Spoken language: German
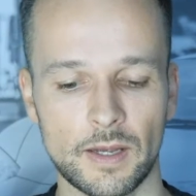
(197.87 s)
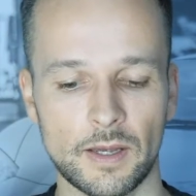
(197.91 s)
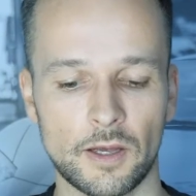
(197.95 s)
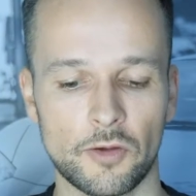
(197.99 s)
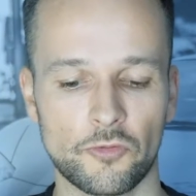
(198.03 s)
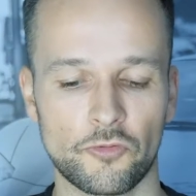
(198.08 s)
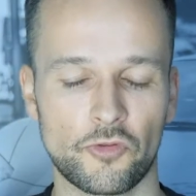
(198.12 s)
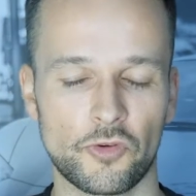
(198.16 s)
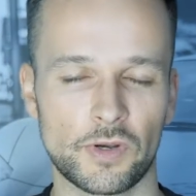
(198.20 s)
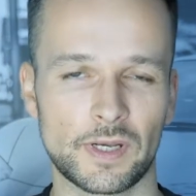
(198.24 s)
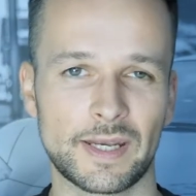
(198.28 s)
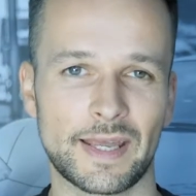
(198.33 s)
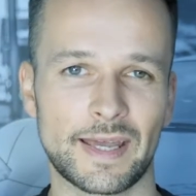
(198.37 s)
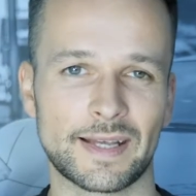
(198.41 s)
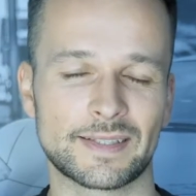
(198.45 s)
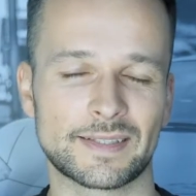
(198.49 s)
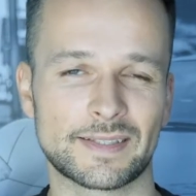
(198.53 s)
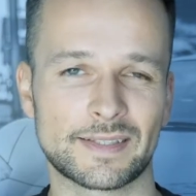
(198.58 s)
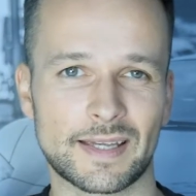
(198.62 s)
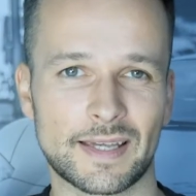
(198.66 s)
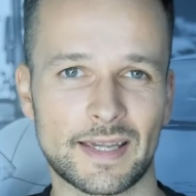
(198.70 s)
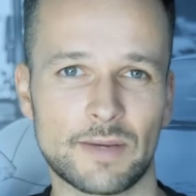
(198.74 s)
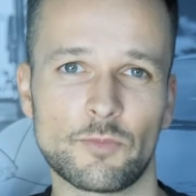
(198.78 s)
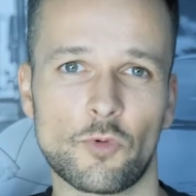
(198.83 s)
Für den
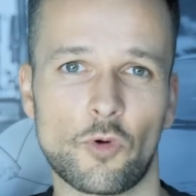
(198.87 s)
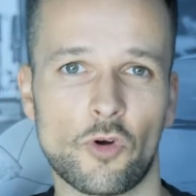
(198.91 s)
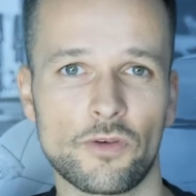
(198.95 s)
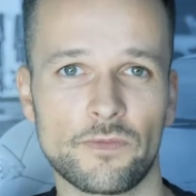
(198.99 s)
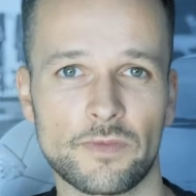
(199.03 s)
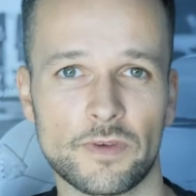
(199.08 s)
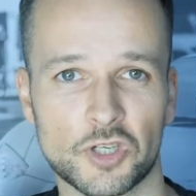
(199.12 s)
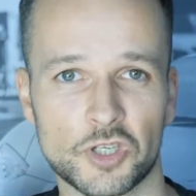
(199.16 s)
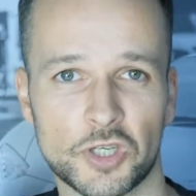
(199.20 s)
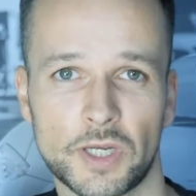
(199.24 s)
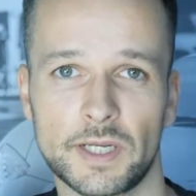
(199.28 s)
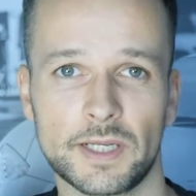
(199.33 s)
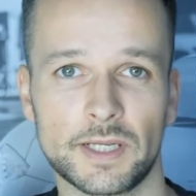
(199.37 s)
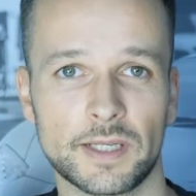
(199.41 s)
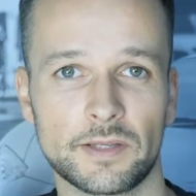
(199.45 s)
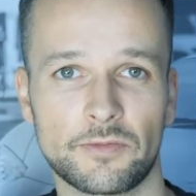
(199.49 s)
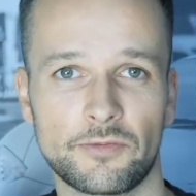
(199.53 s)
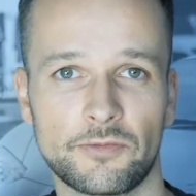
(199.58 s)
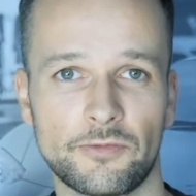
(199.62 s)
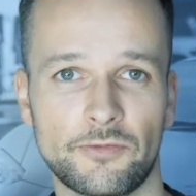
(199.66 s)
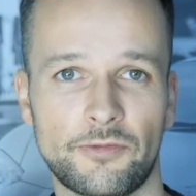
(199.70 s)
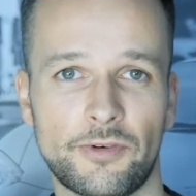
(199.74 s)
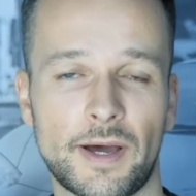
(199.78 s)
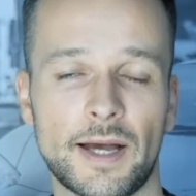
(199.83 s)
extrem
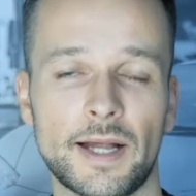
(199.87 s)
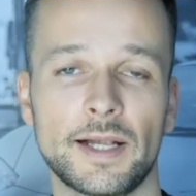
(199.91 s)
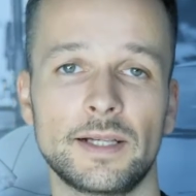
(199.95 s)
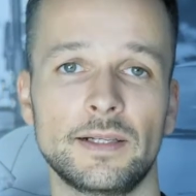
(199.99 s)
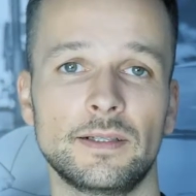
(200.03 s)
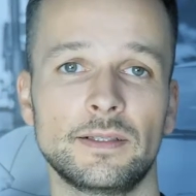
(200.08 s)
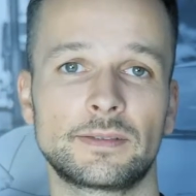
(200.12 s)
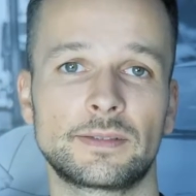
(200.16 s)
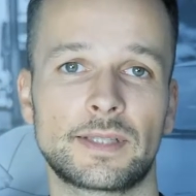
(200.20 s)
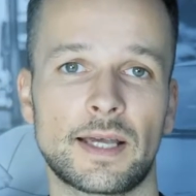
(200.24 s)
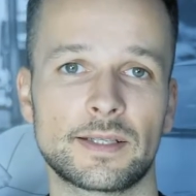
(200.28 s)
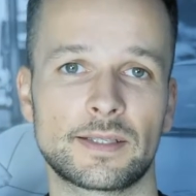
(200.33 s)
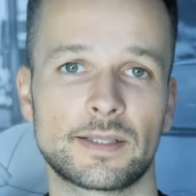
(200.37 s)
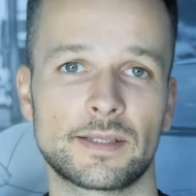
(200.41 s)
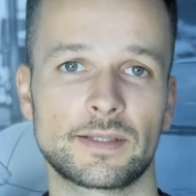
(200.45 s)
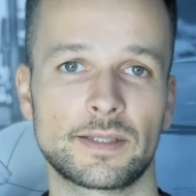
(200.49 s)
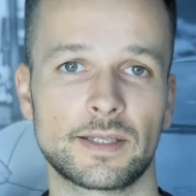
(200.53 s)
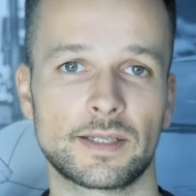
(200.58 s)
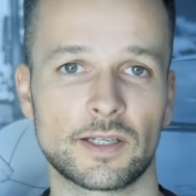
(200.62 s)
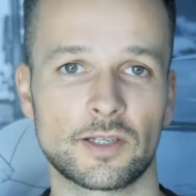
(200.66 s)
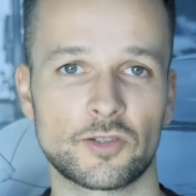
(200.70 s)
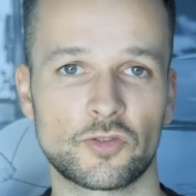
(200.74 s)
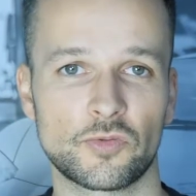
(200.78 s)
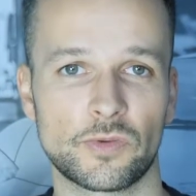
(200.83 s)
unwahrscheinlichen Fall, dass er
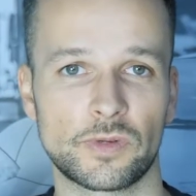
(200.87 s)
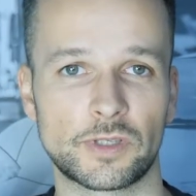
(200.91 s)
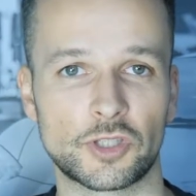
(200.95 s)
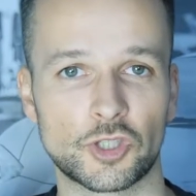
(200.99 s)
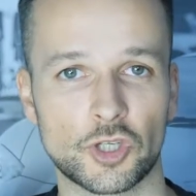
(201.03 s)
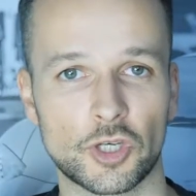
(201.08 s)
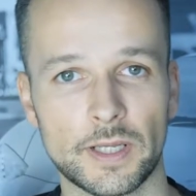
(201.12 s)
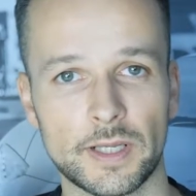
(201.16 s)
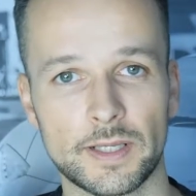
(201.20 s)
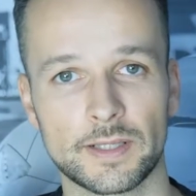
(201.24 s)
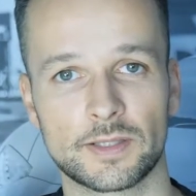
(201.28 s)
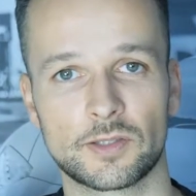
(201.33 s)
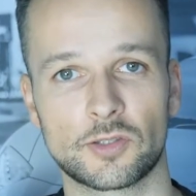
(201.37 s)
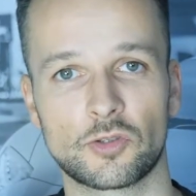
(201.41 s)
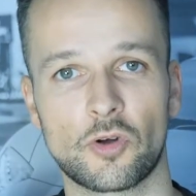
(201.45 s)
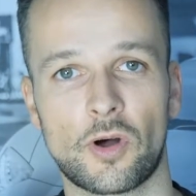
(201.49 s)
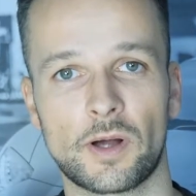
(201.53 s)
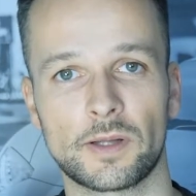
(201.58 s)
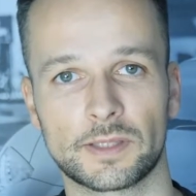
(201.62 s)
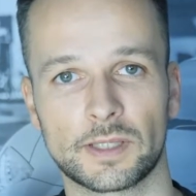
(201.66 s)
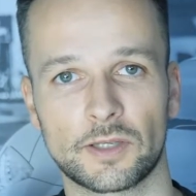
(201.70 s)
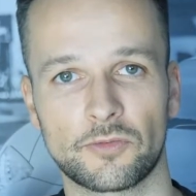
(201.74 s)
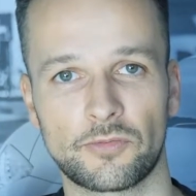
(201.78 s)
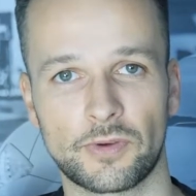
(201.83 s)
sich dazu entschließt,
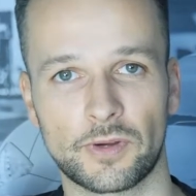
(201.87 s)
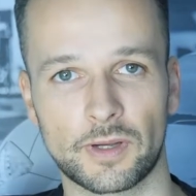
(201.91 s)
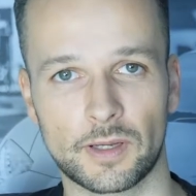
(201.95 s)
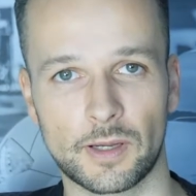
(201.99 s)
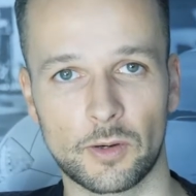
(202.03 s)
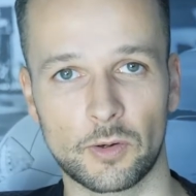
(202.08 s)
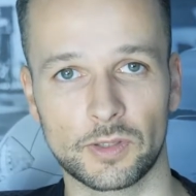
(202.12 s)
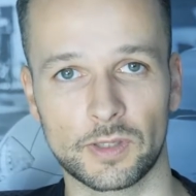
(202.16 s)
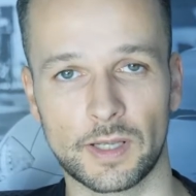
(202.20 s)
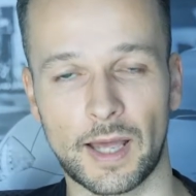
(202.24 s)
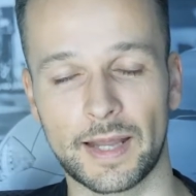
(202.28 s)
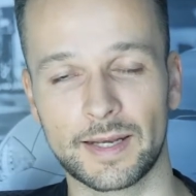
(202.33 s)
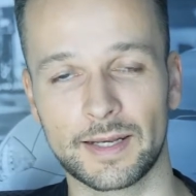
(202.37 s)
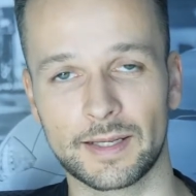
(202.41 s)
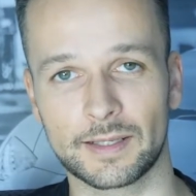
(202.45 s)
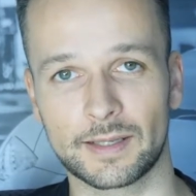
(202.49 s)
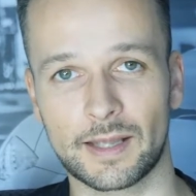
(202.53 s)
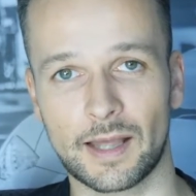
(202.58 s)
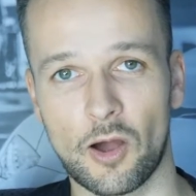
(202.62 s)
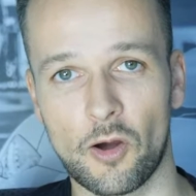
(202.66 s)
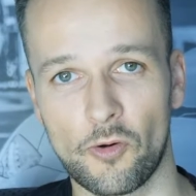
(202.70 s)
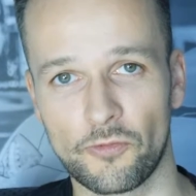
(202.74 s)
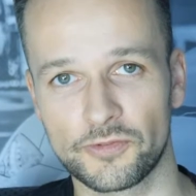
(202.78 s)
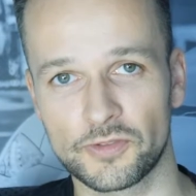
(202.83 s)
dort einen, Ver oder einen
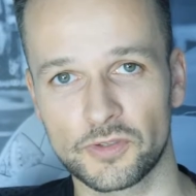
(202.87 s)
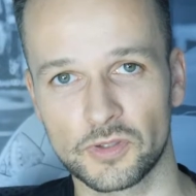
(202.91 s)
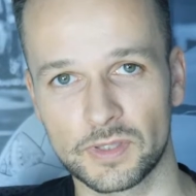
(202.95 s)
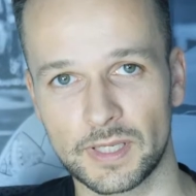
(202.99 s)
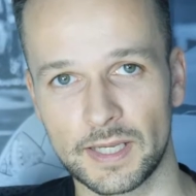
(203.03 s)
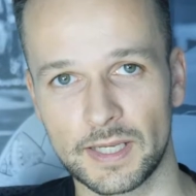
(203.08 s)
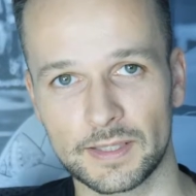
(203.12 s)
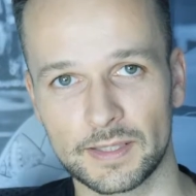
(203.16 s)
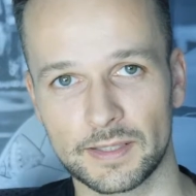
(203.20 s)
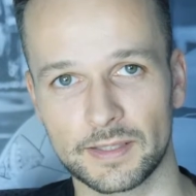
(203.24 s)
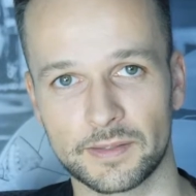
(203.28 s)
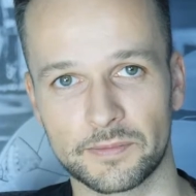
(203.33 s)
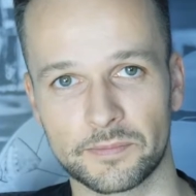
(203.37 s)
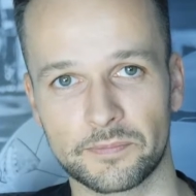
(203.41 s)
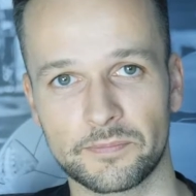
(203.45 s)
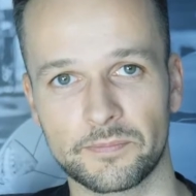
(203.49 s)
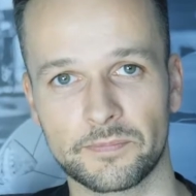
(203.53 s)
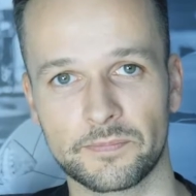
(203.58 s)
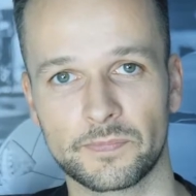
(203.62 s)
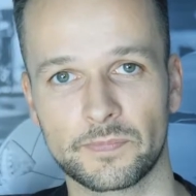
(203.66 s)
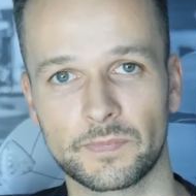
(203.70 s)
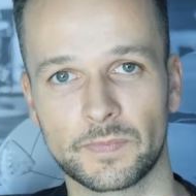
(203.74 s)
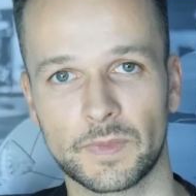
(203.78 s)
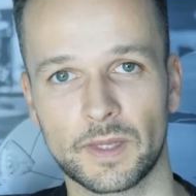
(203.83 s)
Kauf zu tätigen,